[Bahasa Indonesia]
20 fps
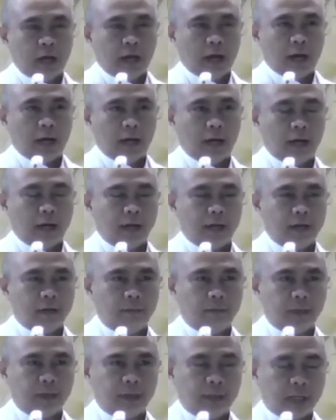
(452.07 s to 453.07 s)
Allah
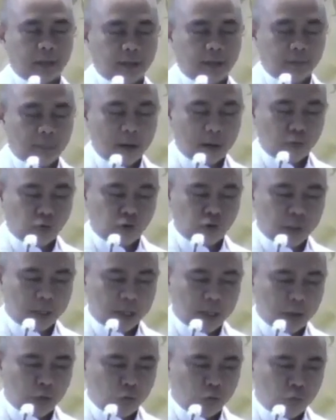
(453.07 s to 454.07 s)
yang menjadi
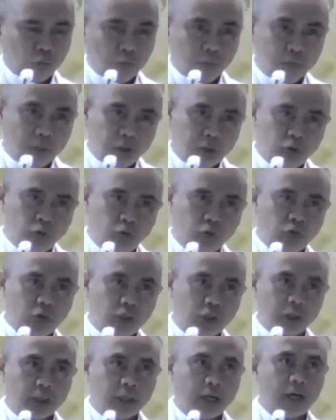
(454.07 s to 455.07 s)
manusia itu
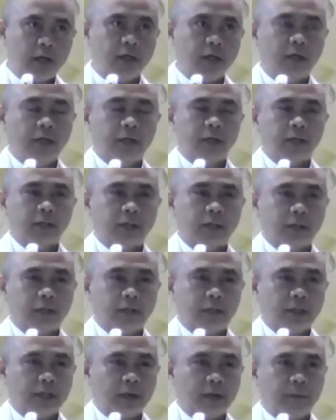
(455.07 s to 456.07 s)
menyucikan
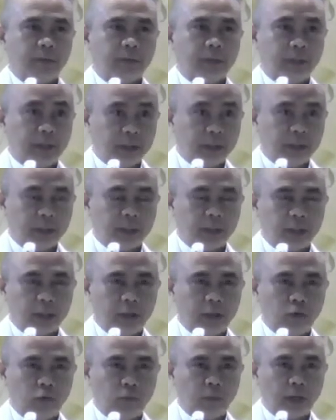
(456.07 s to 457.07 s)
setiap sisi
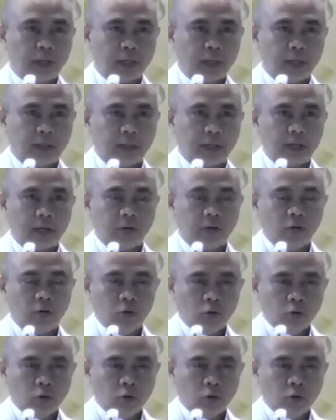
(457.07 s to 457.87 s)
kehidupan kita.